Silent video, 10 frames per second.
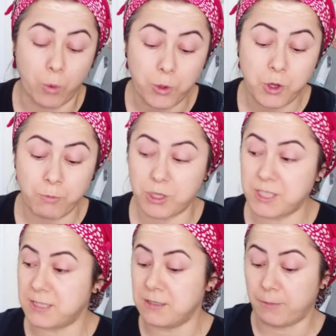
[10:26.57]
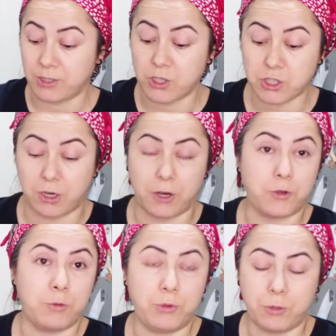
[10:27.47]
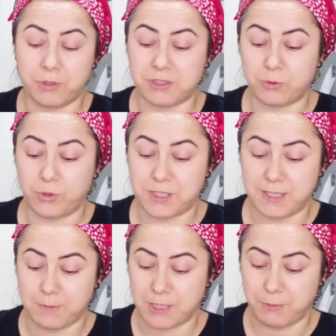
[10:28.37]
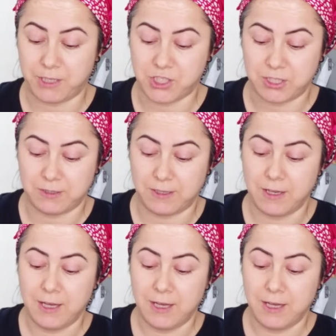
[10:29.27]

Örüyorum böyle sinirle bak nasıl kalkıyor biliyorum. Bak tabi göstereyim sana bak şimdi.